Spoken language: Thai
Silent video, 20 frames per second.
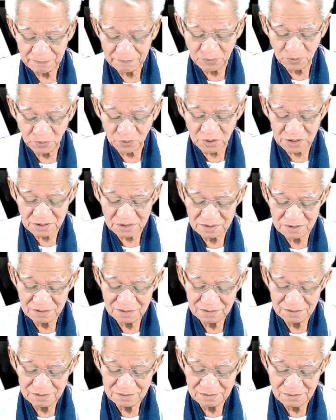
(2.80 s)
ครับ ปวด
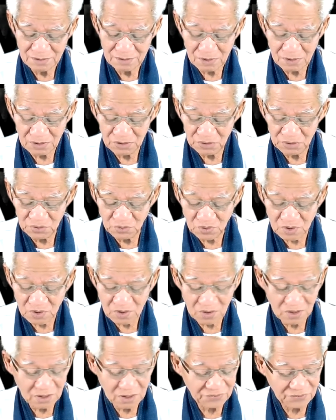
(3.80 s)
ร้อนตัว
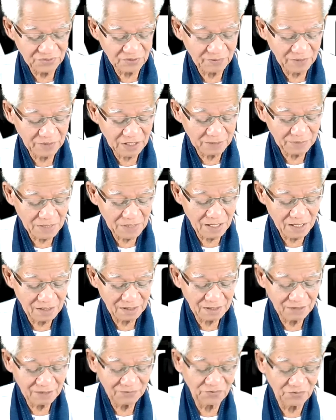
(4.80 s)
ร้อนนี่สบายมาก
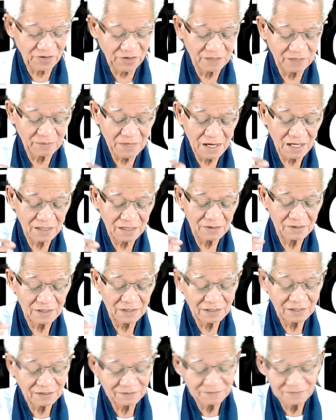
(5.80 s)
นะครับ ไวมากเลย
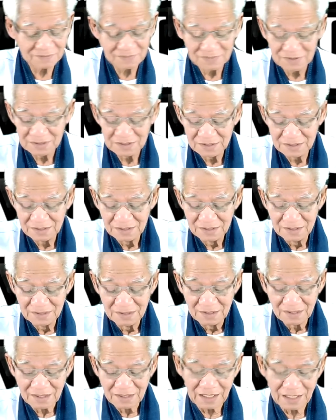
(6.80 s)
นะครับ
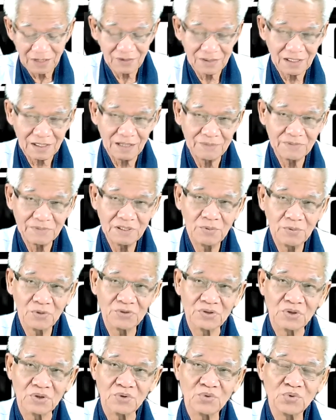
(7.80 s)
ใครก็ตามที่พอ
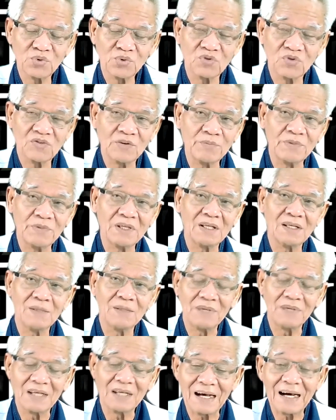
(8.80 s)
จะรู้ตัวว่ามี
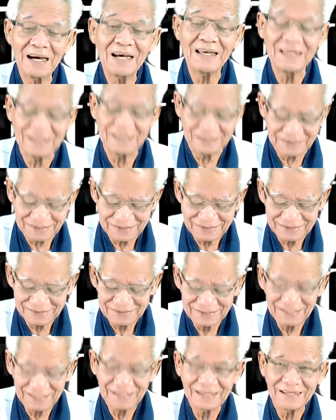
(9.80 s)
มีไข้อ่ะ
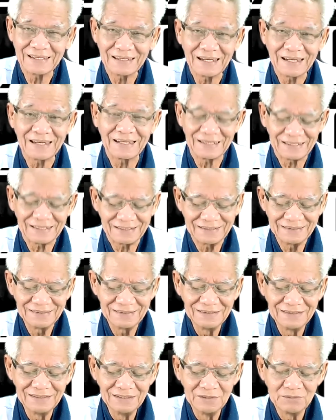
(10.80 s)
นั่นน่ะนั่นน่ะ
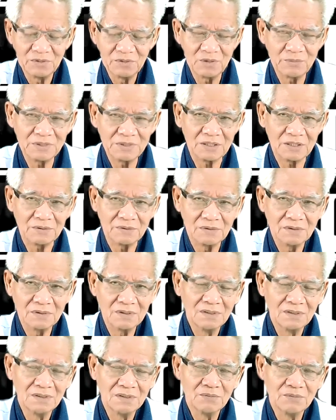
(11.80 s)
เพราะมันจะ
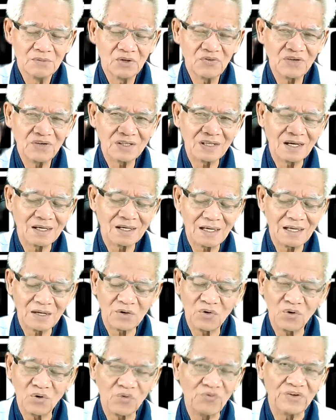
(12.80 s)
เพราะว่าทางด้าน
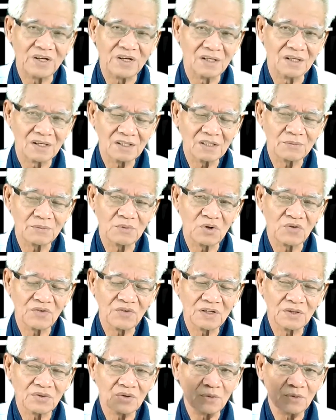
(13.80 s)
โควิดเขาจะบอก
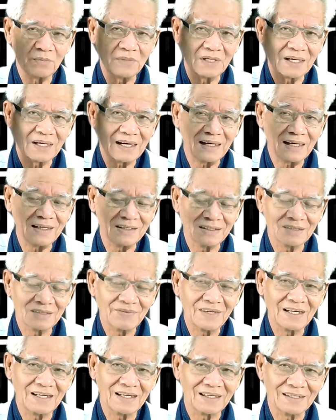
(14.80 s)
ว่าจะต้องมีไข้ใช่ไห
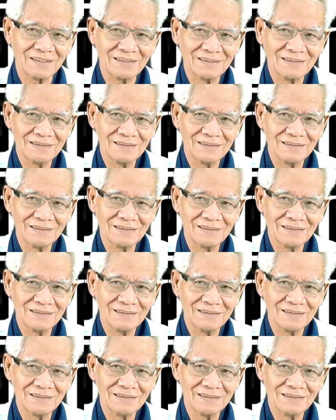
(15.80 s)
มล่ะ